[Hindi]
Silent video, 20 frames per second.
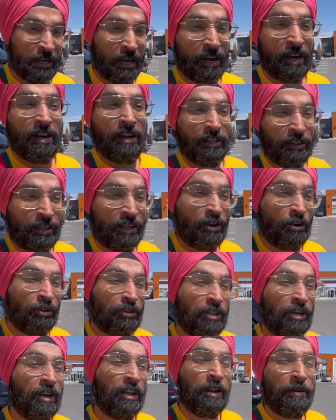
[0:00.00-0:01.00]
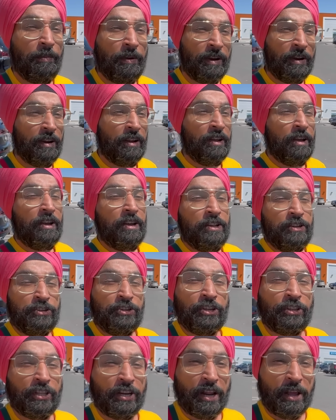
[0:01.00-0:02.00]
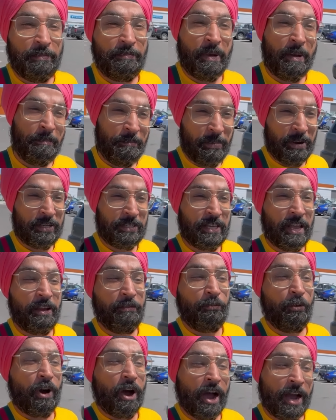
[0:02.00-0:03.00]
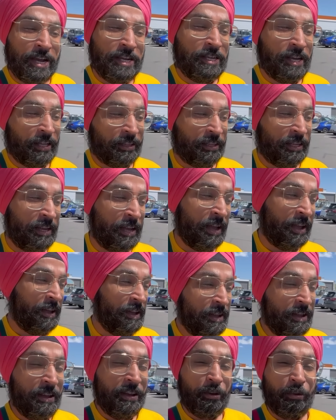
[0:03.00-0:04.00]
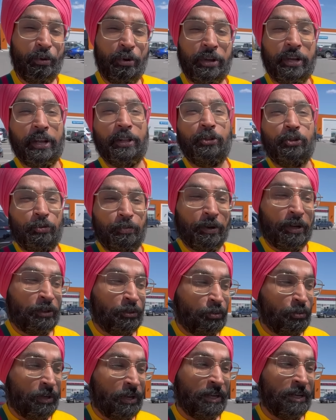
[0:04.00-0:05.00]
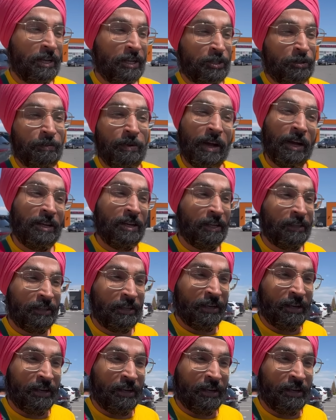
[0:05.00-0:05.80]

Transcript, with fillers: सारे लेते हैं और तकरीबन जितने मेंबर्स हैं वो आ ही जाते हैं कोई किंतु परंतु नहीं है इसमें आ जाते